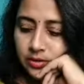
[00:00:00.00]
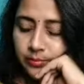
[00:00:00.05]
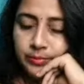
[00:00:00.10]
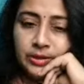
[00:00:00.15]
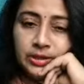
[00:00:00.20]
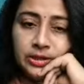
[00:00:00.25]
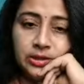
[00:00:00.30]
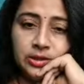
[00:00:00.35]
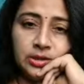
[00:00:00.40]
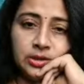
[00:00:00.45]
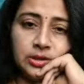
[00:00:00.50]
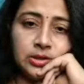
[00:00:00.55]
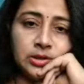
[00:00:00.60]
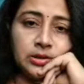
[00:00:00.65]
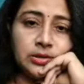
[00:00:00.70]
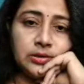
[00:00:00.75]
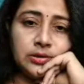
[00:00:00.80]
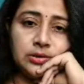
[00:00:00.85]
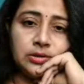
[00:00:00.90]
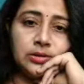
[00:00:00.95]
मैंने
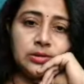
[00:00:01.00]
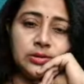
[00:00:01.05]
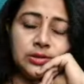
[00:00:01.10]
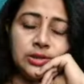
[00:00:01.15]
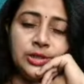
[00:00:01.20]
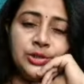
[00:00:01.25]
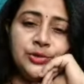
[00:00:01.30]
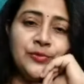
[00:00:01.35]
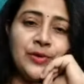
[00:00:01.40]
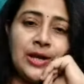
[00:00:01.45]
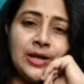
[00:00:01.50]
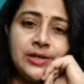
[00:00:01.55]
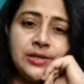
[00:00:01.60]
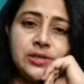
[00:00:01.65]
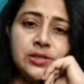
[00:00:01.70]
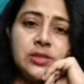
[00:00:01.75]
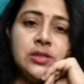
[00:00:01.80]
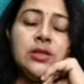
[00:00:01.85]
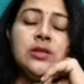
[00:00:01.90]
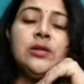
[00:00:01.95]
इनवाइट
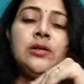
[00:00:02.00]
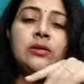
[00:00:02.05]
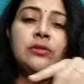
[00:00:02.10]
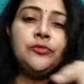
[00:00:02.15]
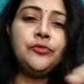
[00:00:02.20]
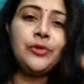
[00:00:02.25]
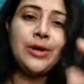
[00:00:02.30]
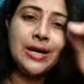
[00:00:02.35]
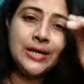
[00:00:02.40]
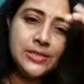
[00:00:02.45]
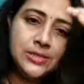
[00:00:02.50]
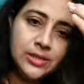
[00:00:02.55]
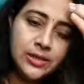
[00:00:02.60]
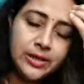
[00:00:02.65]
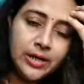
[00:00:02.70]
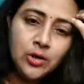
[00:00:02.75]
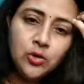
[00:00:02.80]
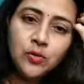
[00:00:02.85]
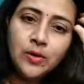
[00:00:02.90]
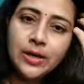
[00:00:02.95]
फ्रेंड्स करा
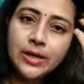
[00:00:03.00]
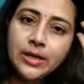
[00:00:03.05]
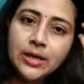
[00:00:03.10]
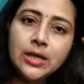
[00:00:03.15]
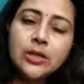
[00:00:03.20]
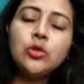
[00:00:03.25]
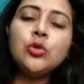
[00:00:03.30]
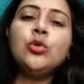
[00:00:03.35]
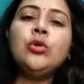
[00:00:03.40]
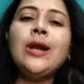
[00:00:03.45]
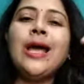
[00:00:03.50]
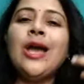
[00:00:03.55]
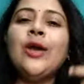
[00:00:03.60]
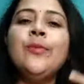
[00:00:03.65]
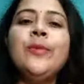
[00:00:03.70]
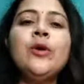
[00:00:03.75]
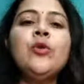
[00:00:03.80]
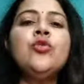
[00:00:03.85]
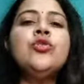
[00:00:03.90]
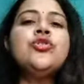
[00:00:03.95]
हुआ है ना तो लाइव
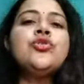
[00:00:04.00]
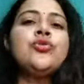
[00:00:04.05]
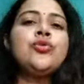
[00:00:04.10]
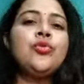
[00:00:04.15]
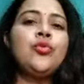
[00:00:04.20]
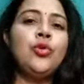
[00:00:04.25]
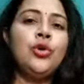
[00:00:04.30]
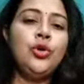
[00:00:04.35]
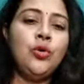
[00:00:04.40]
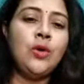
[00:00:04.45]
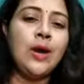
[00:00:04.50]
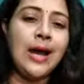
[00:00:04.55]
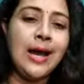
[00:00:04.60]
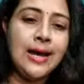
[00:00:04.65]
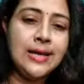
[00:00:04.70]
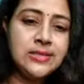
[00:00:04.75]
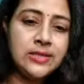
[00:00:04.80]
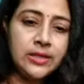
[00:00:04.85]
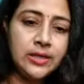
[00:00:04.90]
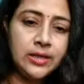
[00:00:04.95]
में कुछ कोई लोग आ
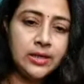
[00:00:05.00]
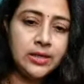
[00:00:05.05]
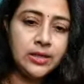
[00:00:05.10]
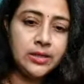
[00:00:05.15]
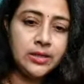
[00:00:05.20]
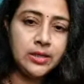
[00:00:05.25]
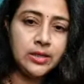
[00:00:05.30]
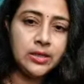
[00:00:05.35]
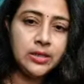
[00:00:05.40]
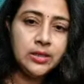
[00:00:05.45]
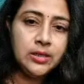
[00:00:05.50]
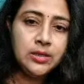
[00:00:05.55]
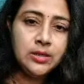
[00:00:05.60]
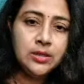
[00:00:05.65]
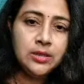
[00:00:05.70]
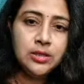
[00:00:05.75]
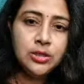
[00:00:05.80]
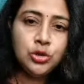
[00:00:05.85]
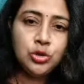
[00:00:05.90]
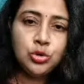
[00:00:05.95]
सके करके
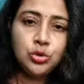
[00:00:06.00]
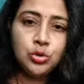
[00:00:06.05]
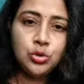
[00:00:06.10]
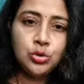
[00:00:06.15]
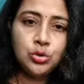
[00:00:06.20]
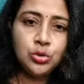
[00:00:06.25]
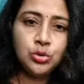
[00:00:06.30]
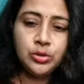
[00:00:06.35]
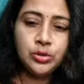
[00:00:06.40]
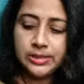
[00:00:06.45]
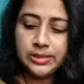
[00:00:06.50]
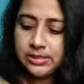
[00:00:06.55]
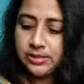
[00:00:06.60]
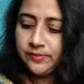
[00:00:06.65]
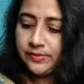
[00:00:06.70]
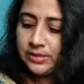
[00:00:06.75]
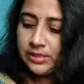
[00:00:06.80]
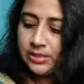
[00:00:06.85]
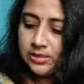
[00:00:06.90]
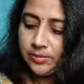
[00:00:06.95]
तो इसी
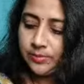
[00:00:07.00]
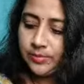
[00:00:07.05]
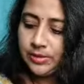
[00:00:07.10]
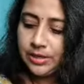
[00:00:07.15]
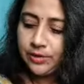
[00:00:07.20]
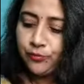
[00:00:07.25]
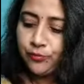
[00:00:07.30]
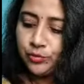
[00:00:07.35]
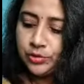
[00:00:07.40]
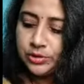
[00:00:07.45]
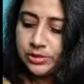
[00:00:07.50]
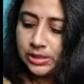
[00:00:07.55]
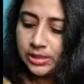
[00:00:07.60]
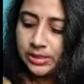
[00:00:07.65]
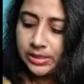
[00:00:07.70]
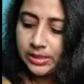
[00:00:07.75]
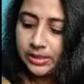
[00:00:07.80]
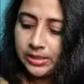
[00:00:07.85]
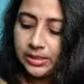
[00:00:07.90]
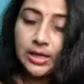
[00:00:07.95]
वजह से मेरा फुल स्क्रीन
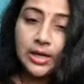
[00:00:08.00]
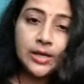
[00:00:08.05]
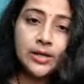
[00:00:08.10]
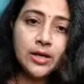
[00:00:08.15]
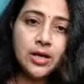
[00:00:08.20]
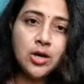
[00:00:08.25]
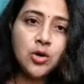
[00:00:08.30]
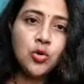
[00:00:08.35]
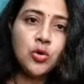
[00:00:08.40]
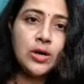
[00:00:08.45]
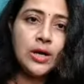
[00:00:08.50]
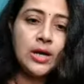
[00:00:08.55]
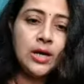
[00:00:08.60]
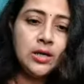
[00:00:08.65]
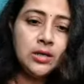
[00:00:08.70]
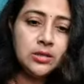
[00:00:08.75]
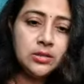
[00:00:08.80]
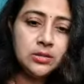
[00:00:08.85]
नहीं आ रहा होगा